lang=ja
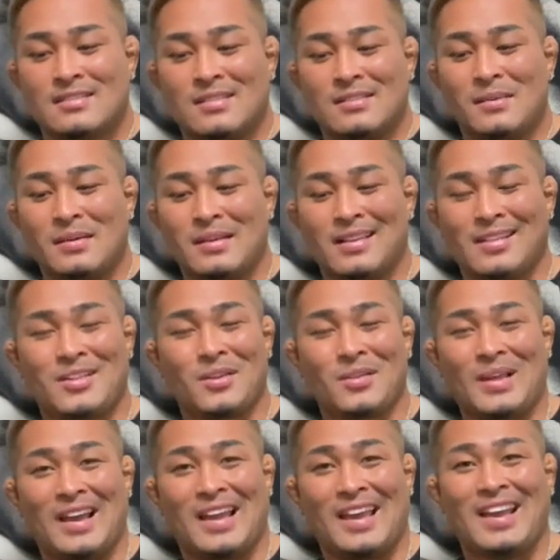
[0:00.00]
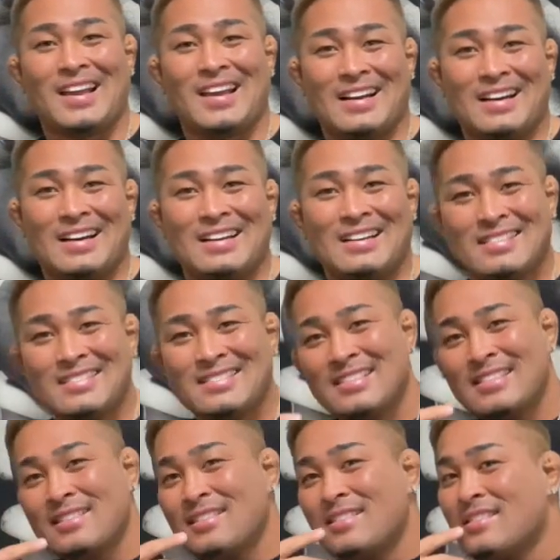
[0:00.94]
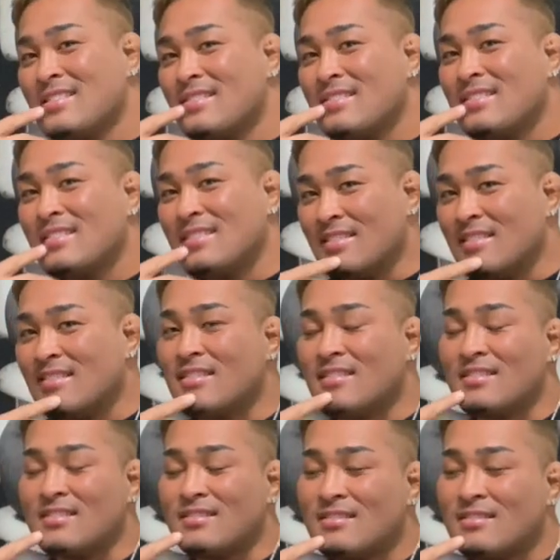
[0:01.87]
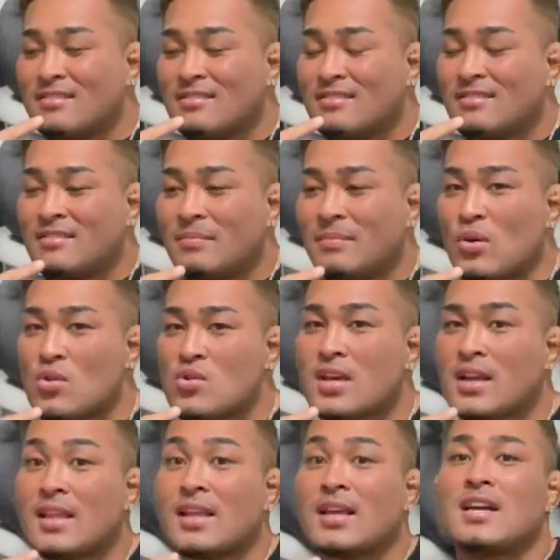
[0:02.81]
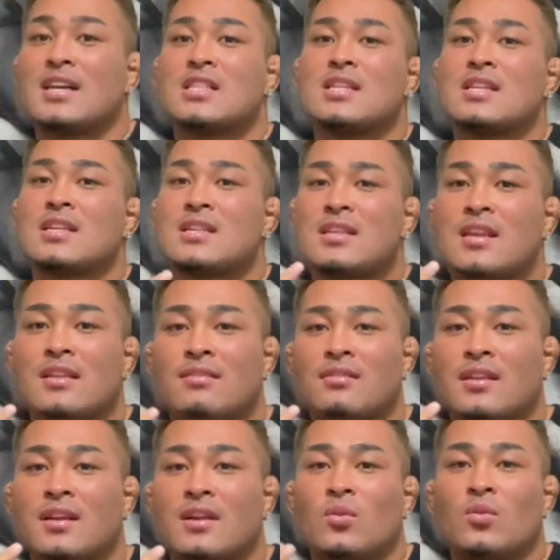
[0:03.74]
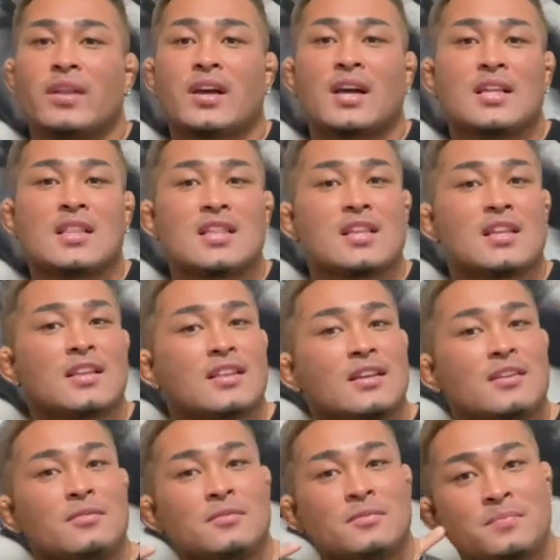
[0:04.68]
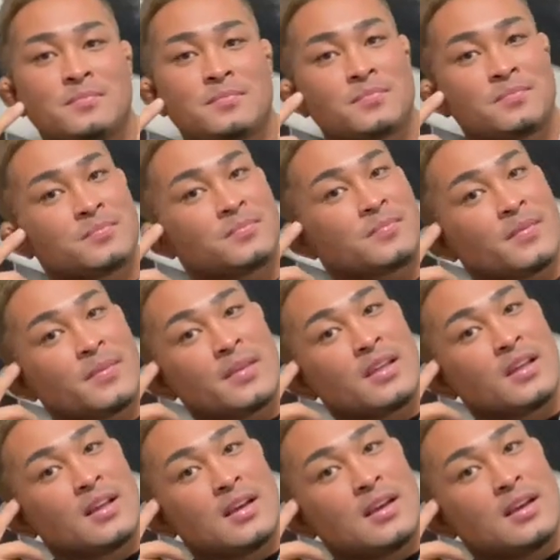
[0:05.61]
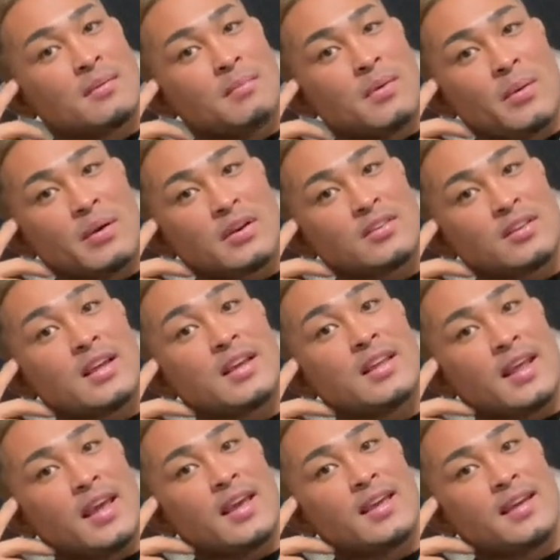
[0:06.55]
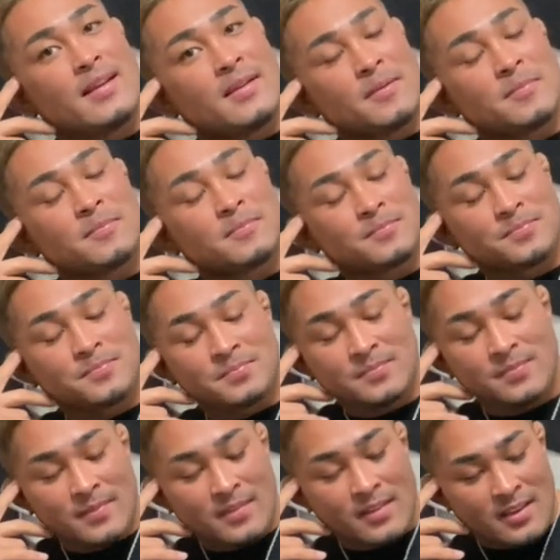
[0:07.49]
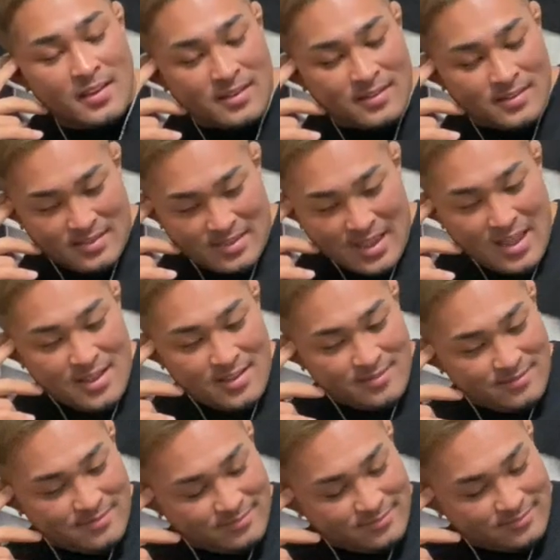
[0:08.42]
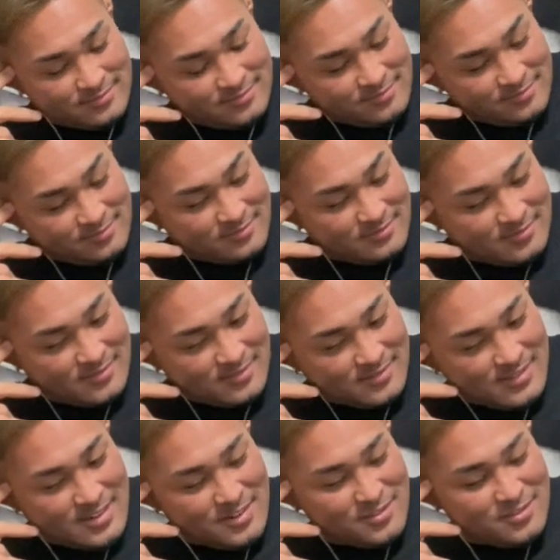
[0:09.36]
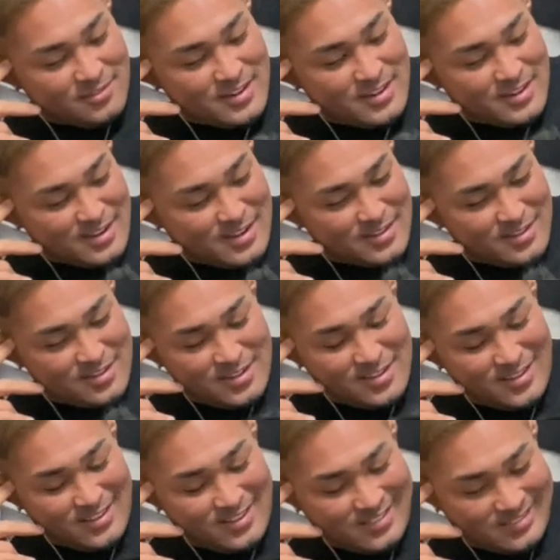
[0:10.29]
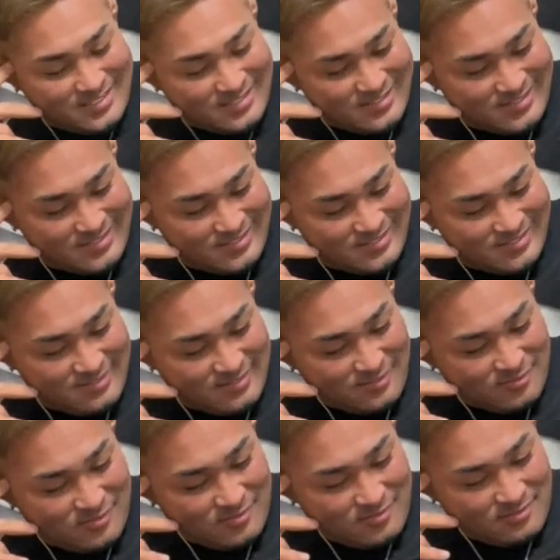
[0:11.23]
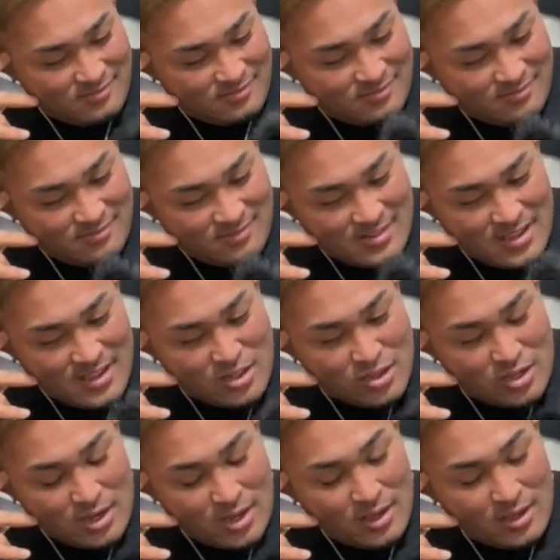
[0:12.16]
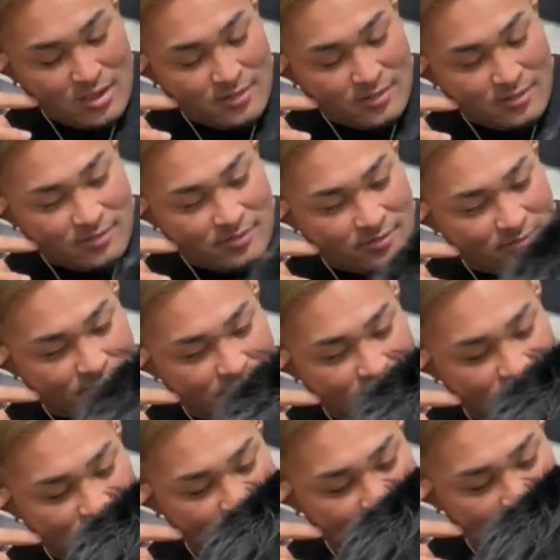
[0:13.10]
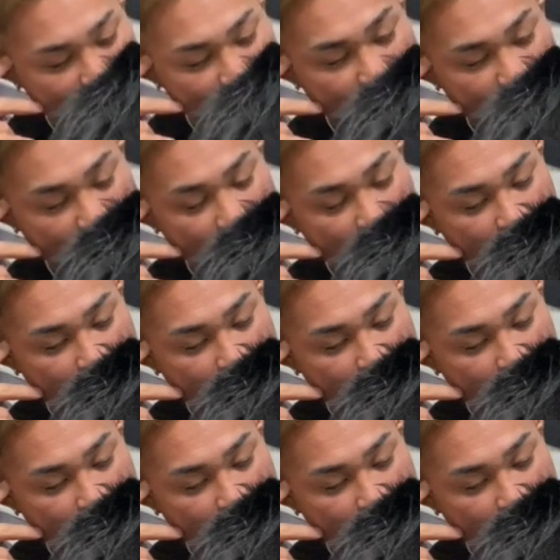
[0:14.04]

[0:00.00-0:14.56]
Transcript: まあちょっと早いからうんまあおしゃれな感じにしてっつったらこんな感じになったまあ悪くないねな悪くねえなジー変じゃない変じゃない